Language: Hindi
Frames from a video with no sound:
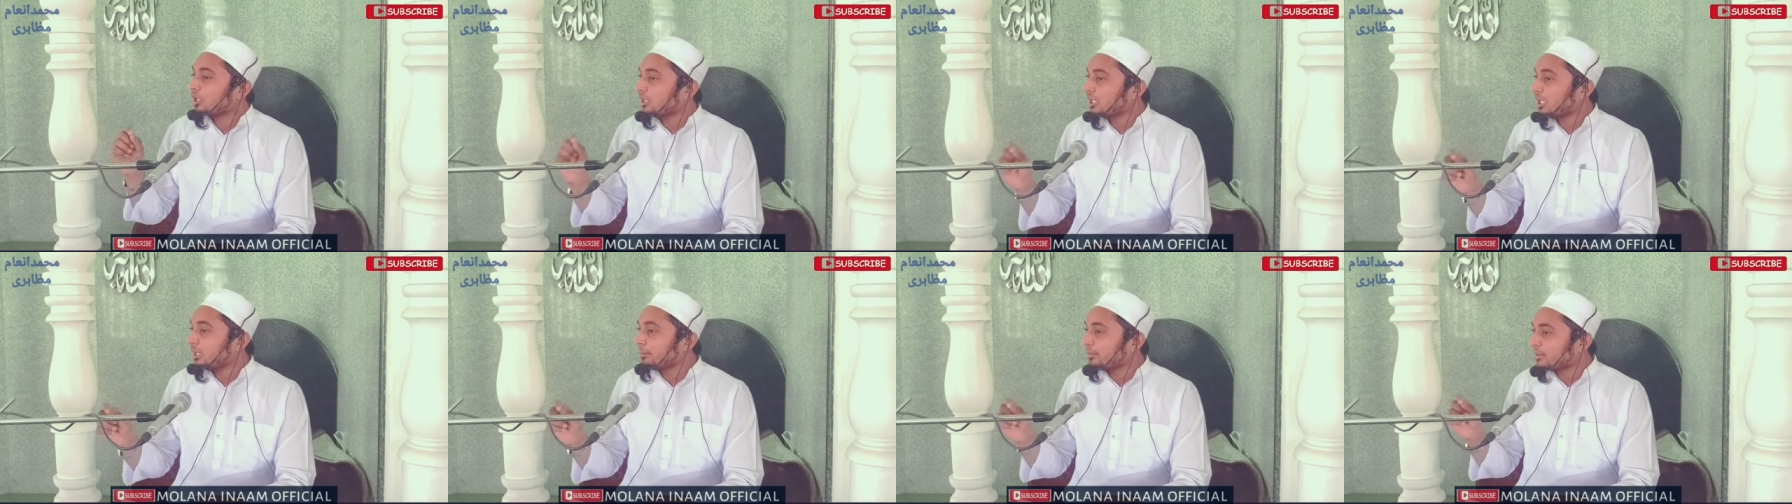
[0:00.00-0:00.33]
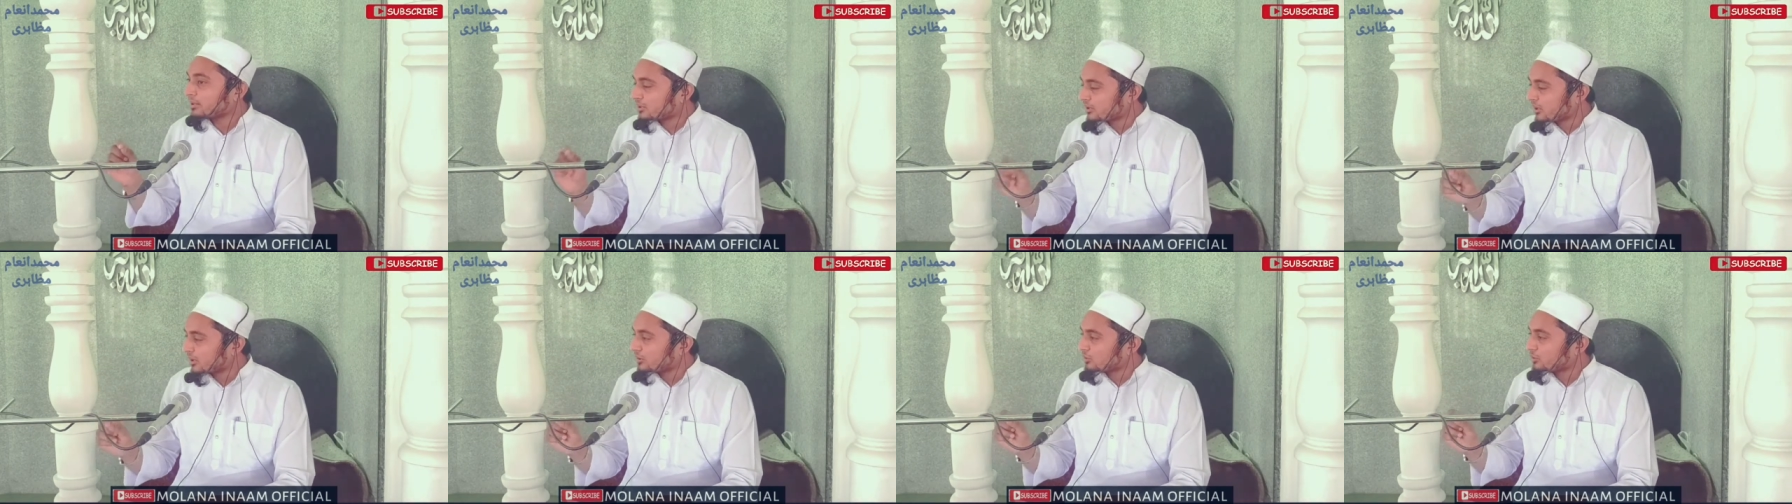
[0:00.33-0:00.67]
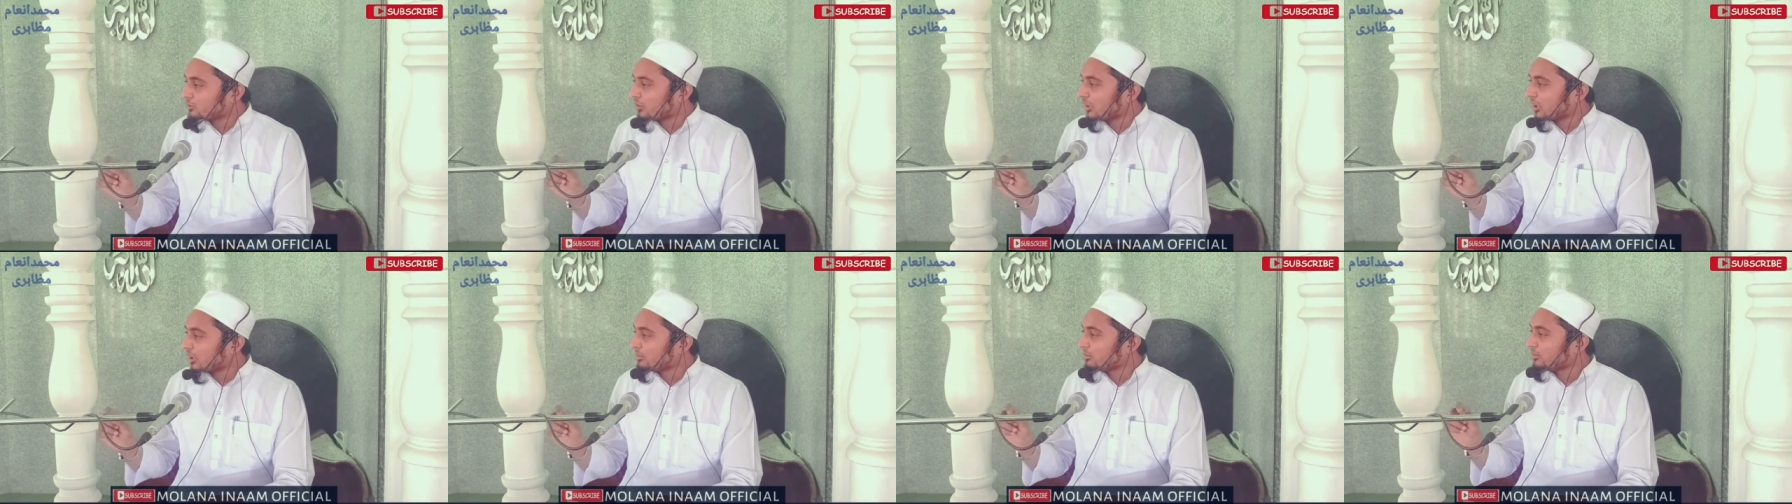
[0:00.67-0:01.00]
क़यामत तक
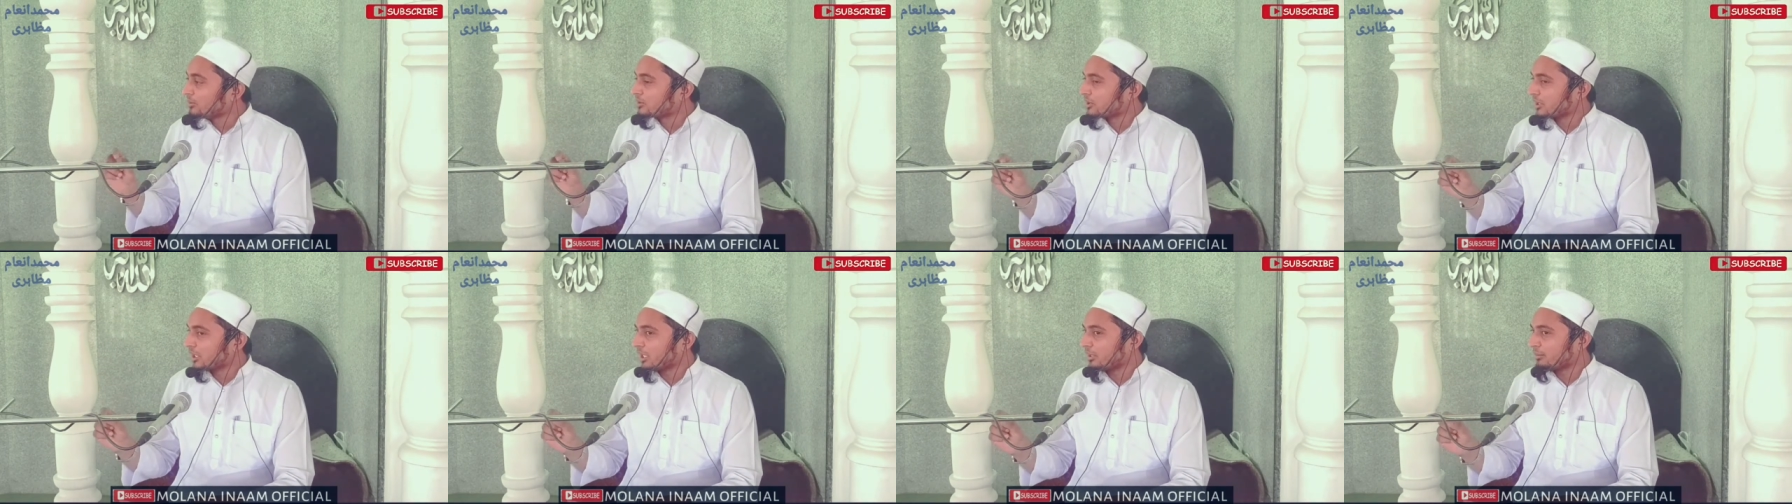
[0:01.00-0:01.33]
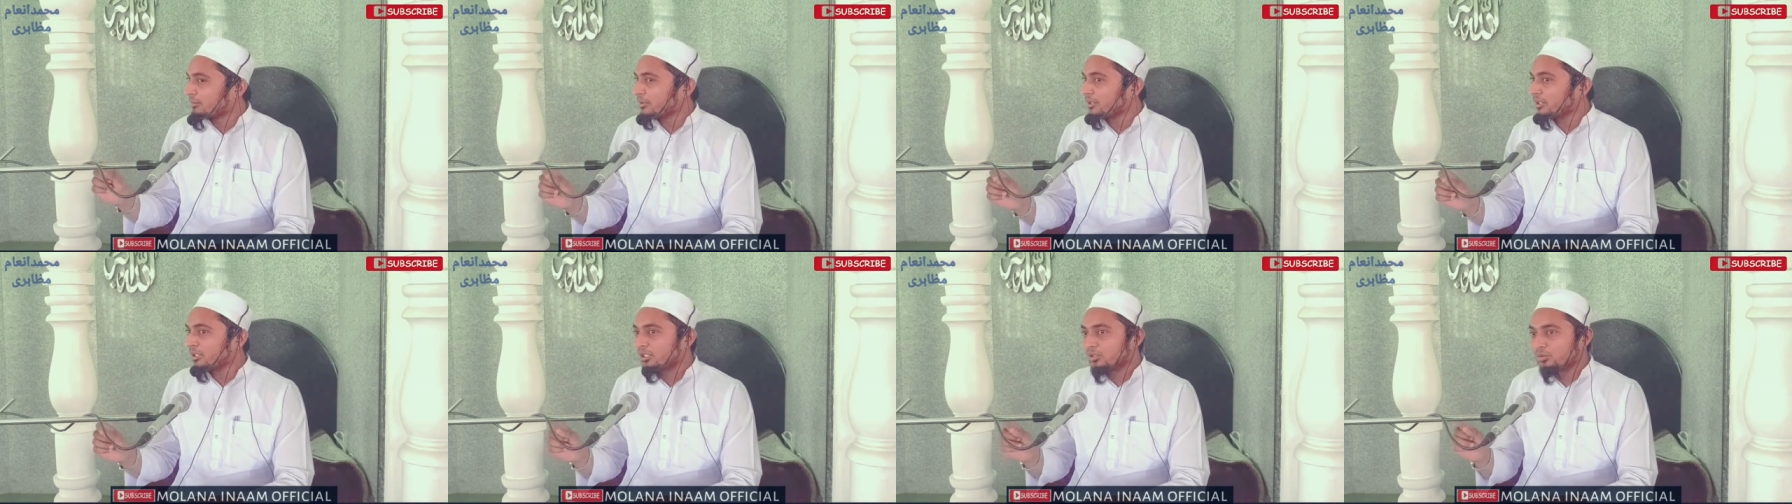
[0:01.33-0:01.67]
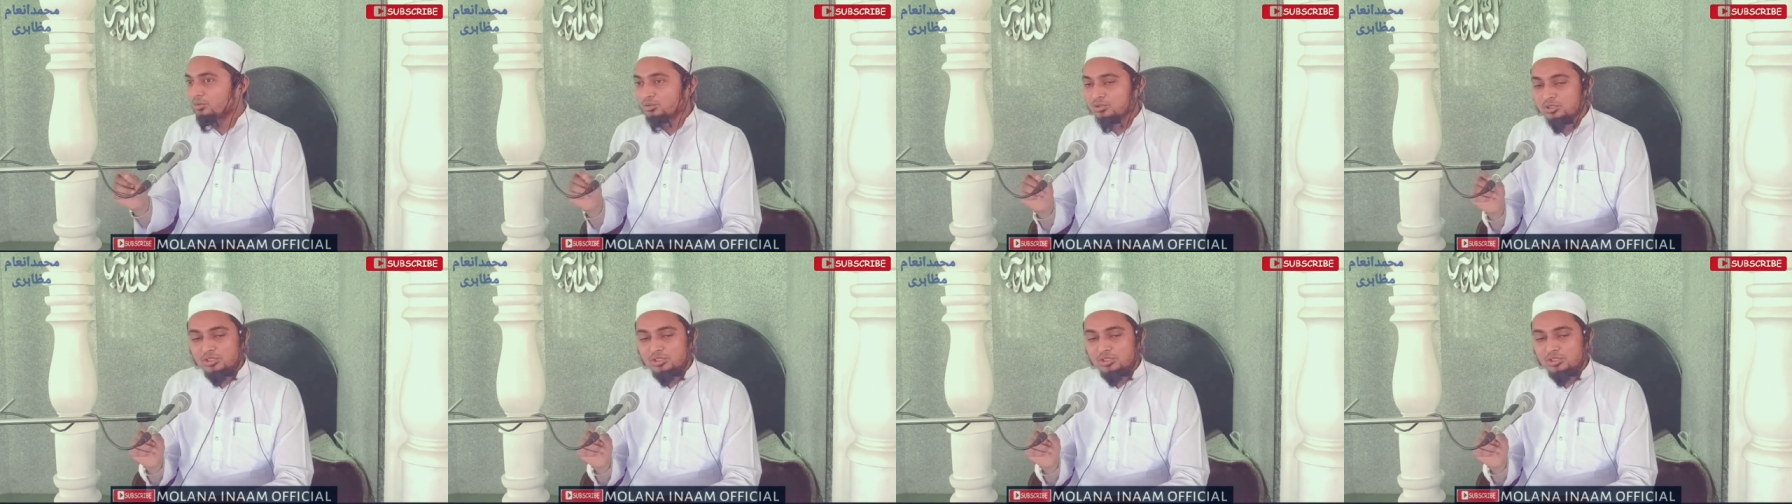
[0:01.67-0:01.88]
जो आदमी शराबी है